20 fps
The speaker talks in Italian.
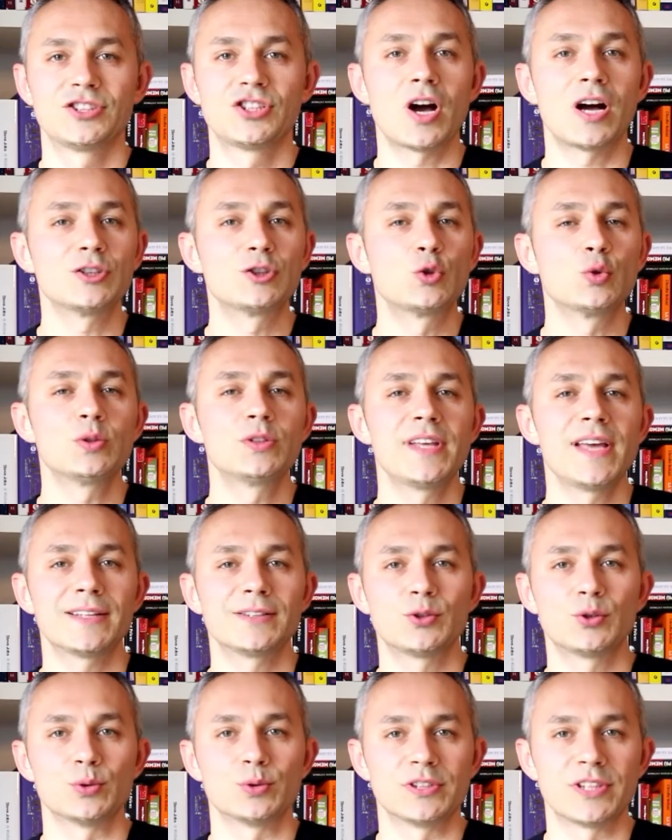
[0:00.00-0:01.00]
Ciao a tutti e
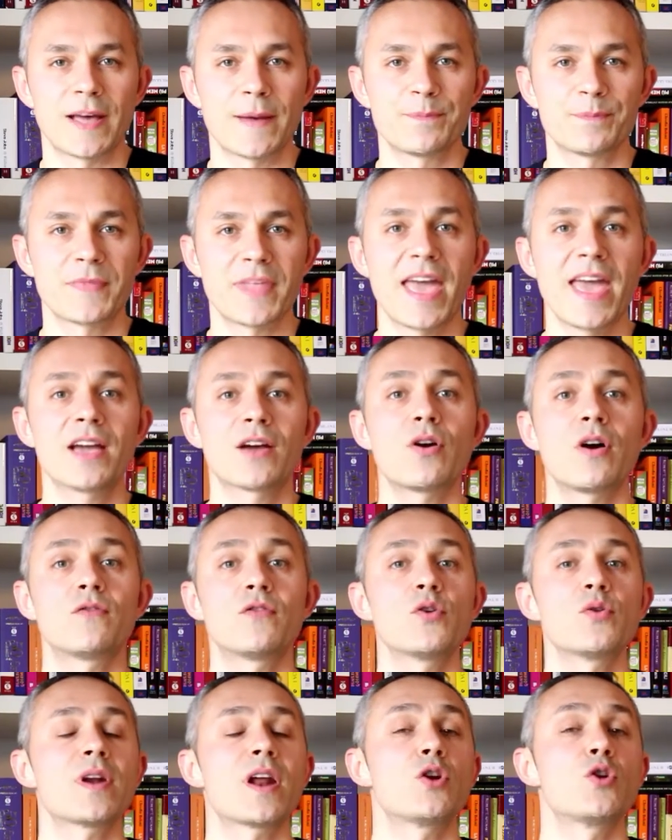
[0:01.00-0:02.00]
a tutte, ecco a
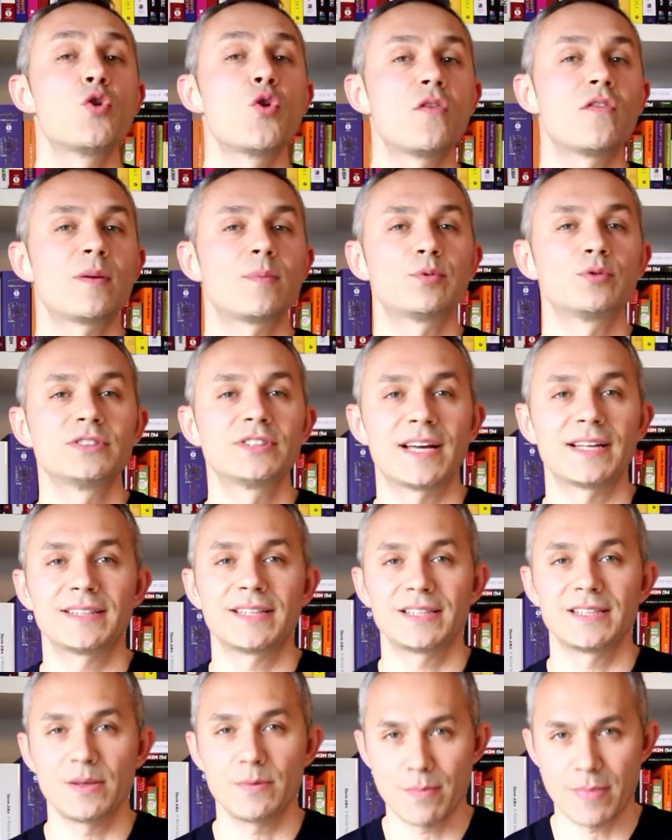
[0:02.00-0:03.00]
voi una nuova
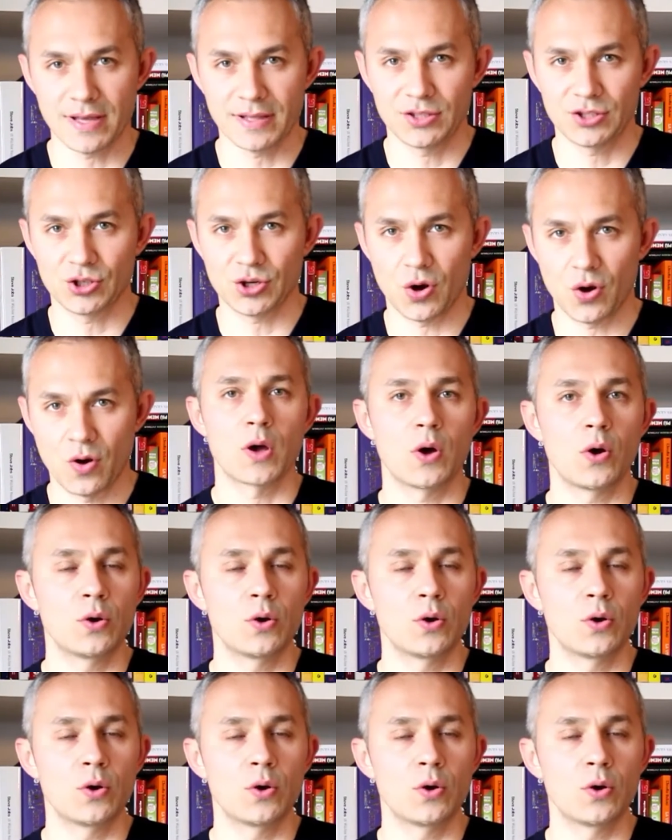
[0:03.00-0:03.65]
puntata di Med Show.